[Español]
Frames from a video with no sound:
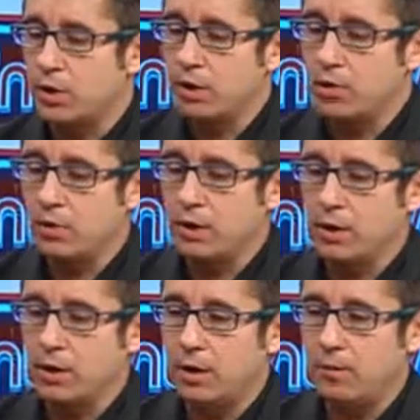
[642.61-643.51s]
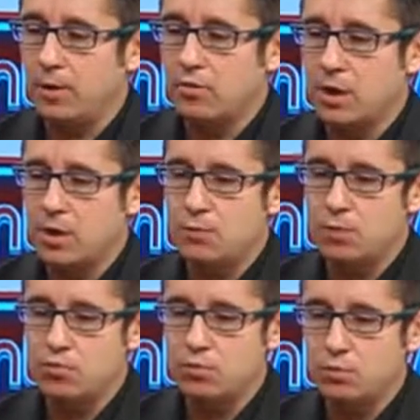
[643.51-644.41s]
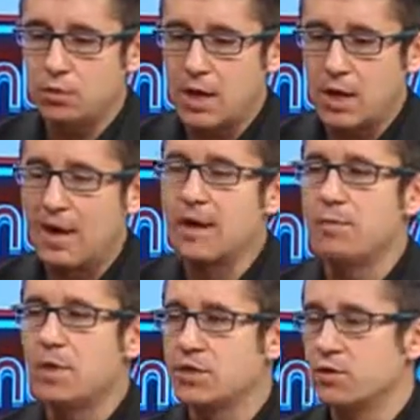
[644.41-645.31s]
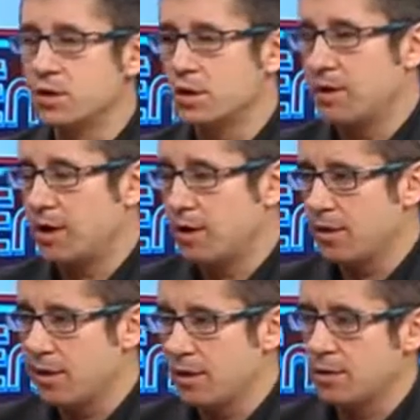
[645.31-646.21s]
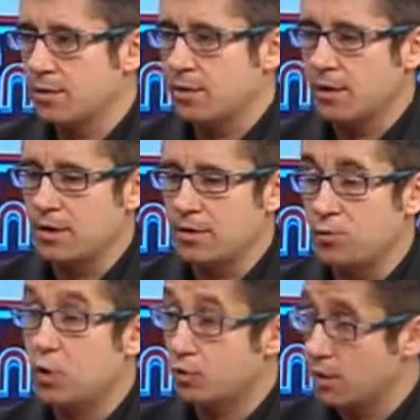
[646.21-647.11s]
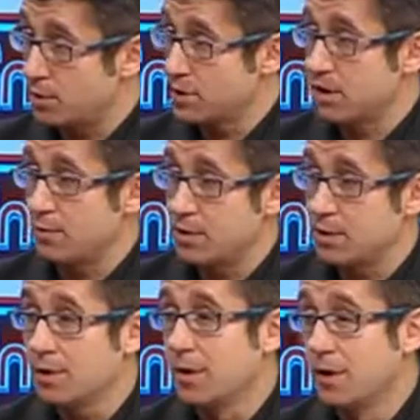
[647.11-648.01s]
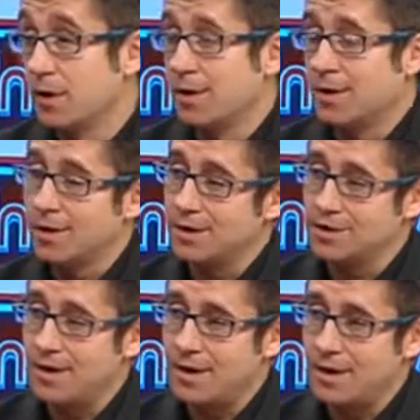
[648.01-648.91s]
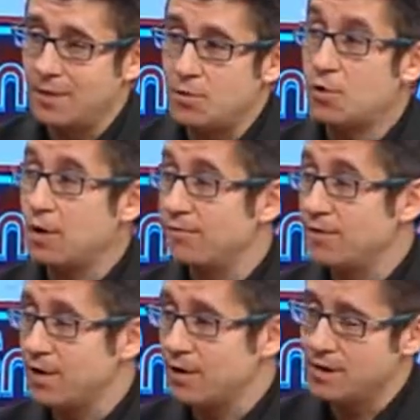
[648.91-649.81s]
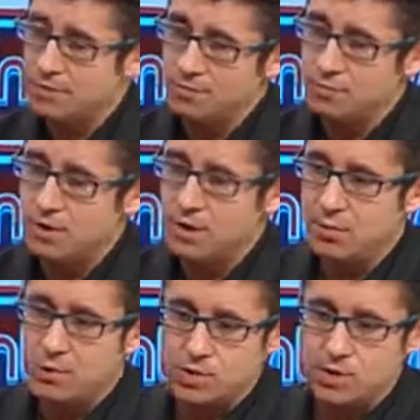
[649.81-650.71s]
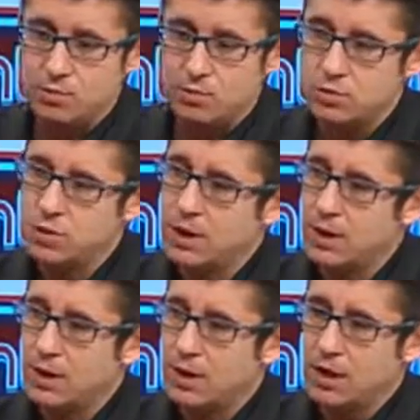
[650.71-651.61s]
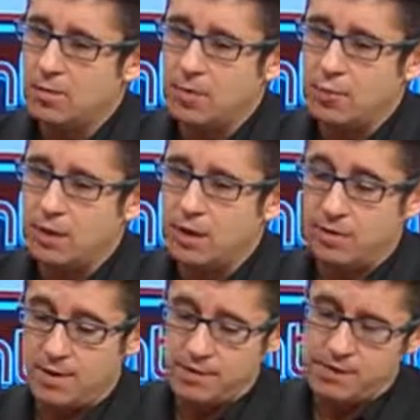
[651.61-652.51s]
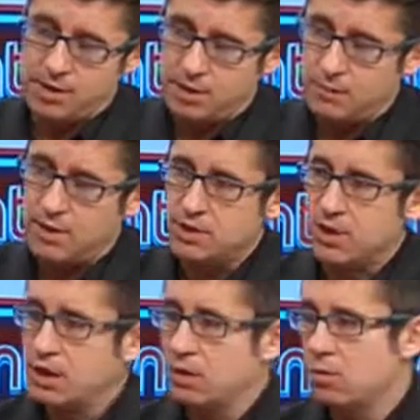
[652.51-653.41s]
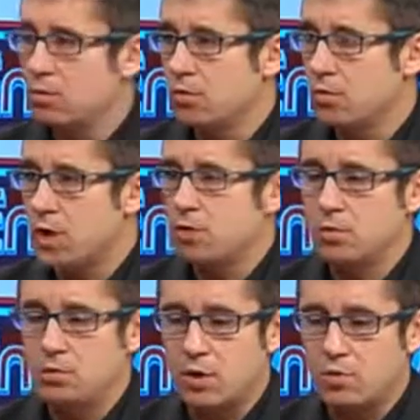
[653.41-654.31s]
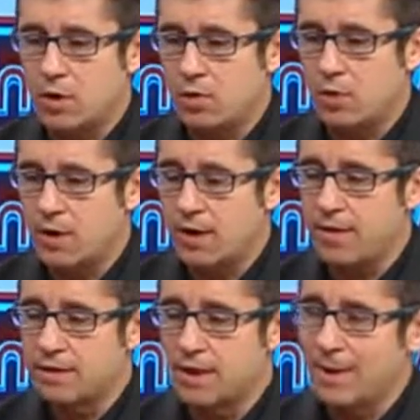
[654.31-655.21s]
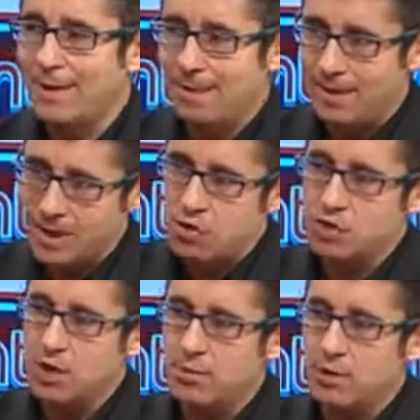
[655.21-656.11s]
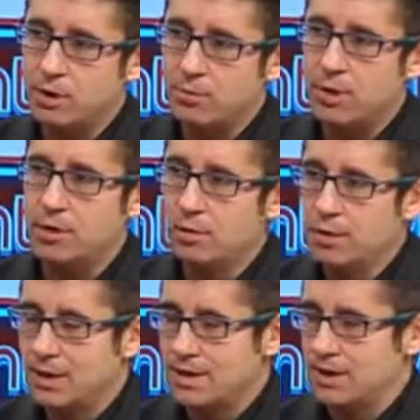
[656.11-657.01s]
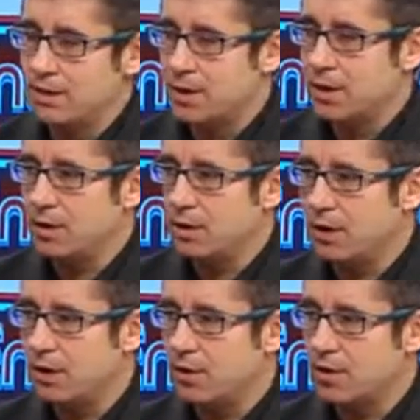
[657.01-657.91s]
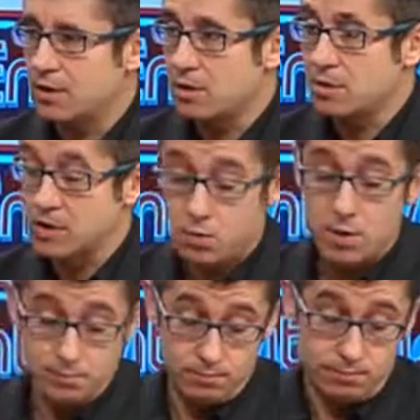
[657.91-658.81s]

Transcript: Quiero eh, preguntarle por una gran inversión que se va a realizar en, en Puerto Llano exactamente, que es la de la biorefinería. Son 20 millones de euros que va a poner 16 el Ministerio, 4 la Junta de Comunidades. De ello se ha hablado también esta semana en Alcázar de San Juan.